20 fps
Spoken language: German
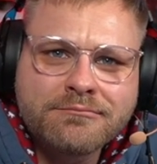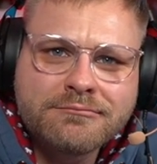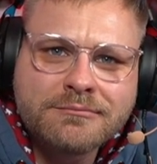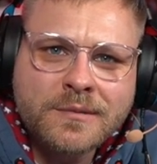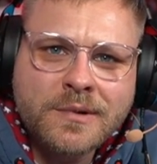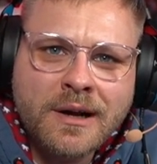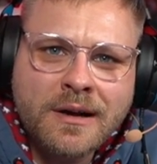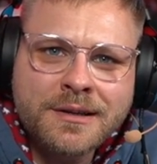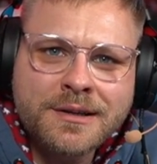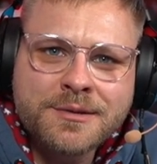
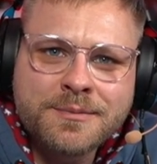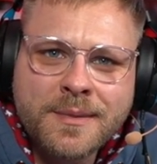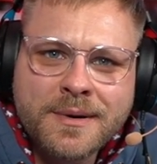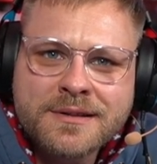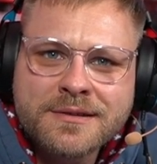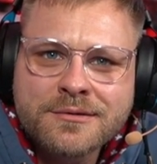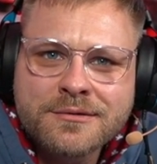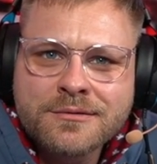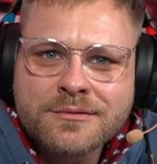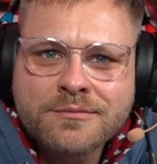gar nicht mal
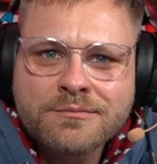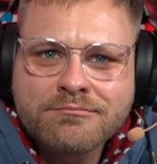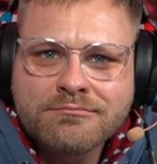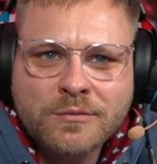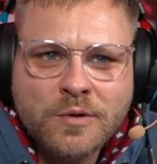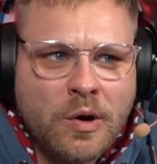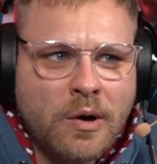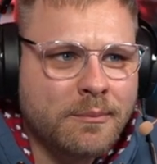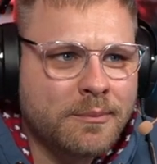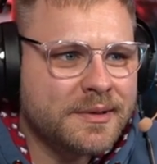so
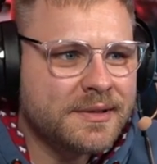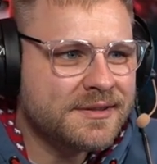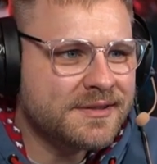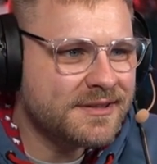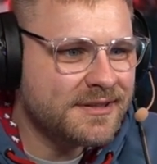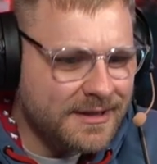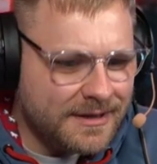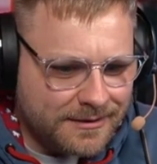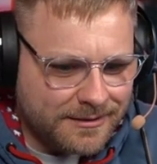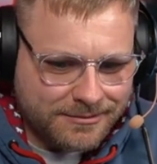
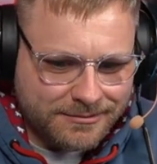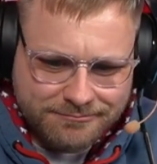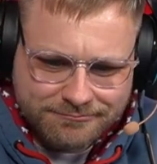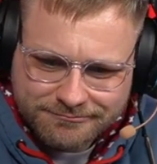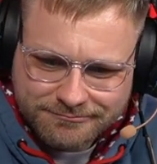kompliziert.